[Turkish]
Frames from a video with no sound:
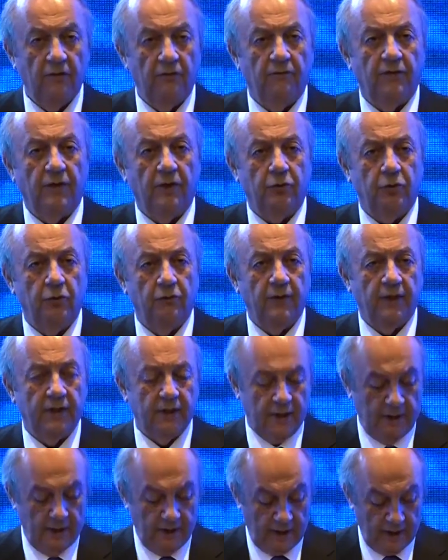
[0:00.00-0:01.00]
ve
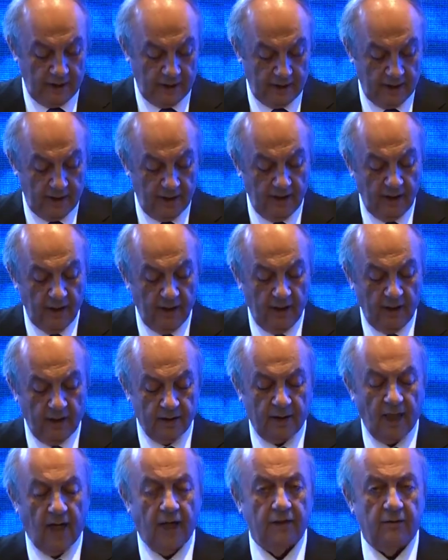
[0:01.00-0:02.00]
güvenilirliğini
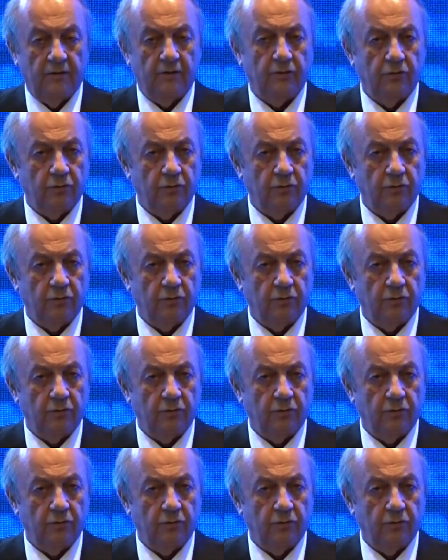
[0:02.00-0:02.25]
ta,